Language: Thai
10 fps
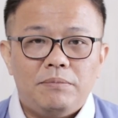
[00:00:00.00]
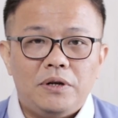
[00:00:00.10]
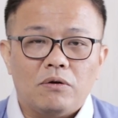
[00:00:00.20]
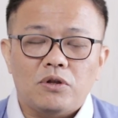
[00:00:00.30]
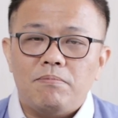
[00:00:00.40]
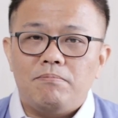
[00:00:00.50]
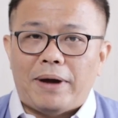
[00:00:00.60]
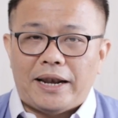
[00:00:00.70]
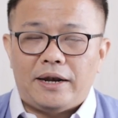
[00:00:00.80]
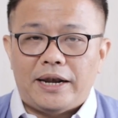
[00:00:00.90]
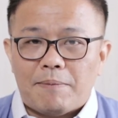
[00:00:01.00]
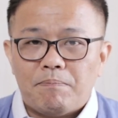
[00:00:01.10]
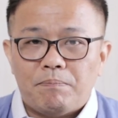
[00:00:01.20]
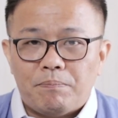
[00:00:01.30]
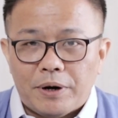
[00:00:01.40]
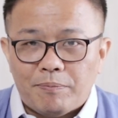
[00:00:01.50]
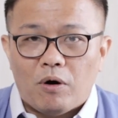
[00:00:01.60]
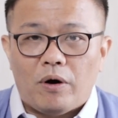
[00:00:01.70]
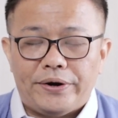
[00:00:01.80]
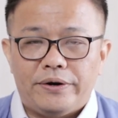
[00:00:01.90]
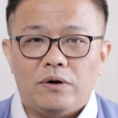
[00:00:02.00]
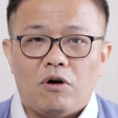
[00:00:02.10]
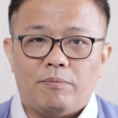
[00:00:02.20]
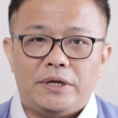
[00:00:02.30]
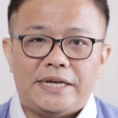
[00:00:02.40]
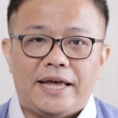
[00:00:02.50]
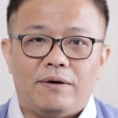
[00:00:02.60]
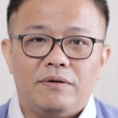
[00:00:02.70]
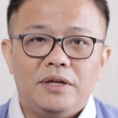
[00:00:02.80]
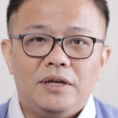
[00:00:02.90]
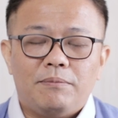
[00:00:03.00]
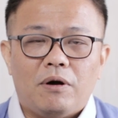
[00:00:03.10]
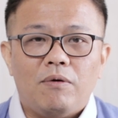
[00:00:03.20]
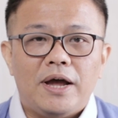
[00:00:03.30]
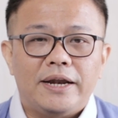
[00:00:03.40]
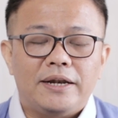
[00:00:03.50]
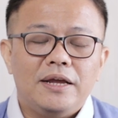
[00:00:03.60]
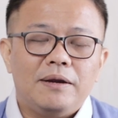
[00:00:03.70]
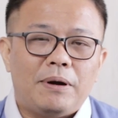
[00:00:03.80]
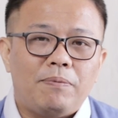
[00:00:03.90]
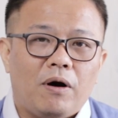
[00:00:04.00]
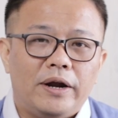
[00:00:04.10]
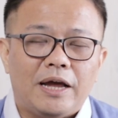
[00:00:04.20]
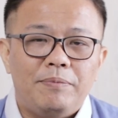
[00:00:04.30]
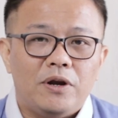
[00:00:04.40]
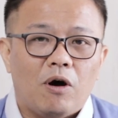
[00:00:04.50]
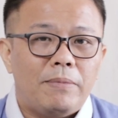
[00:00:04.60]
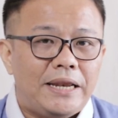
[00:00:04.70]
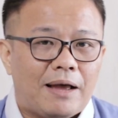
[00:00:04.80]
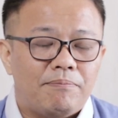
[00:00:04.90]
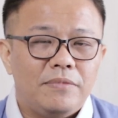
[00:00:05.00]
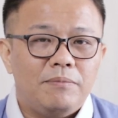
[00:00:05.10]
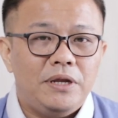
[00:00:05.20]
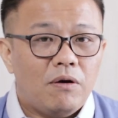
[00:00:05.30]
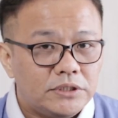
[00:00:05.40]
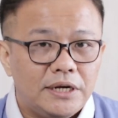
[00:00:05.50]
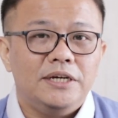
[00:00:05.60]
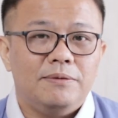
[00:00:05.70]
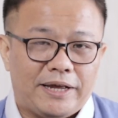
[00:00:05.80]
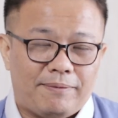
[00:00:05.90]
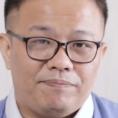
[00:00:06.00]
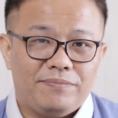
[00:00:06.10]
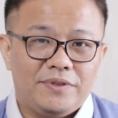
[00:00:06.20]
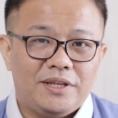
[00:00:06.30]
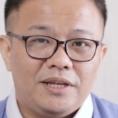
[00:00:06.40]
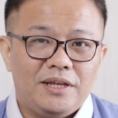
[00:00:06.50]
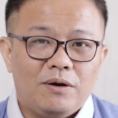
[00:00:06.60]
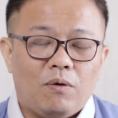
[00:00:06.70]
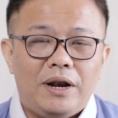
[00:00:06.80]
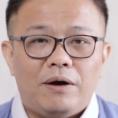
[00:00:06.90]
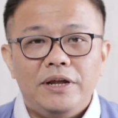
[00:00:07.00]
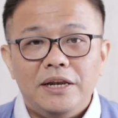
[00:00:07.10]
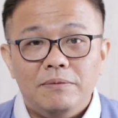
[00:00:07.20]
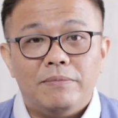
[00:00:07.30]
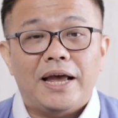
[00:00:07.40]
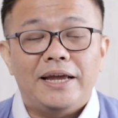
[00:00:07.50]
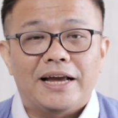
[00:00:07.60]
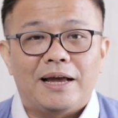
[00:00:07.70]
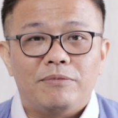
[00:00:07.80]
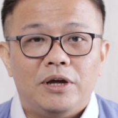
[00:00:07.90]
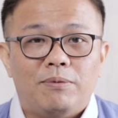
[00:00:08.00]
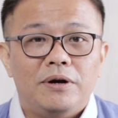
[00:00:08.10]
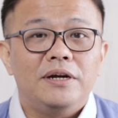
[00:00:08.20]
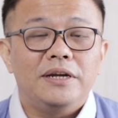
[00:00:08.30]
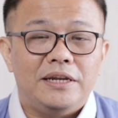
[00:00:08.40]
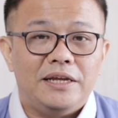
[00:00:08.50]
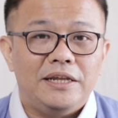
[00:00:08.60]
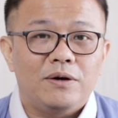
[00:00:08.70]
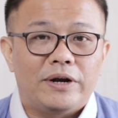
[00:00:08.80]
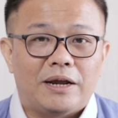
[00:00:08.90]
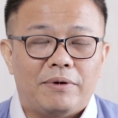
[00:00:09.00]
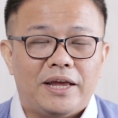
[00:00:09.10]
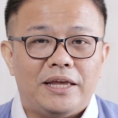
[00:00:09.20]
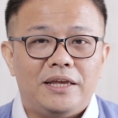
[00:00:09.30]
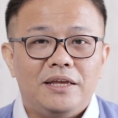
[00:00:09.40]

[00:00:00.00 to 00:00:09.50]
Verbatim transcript: พี่น้องต้องหมั่นนับพระพรของพระเจ้าเพราะว่าพระพรถ้าพี่น้องไม่นับพี่น้องจะลืมครับคนเรานี่ลืมง่ายนะครับโดยเฉพาะเรื่องดีๆที่คนทำให้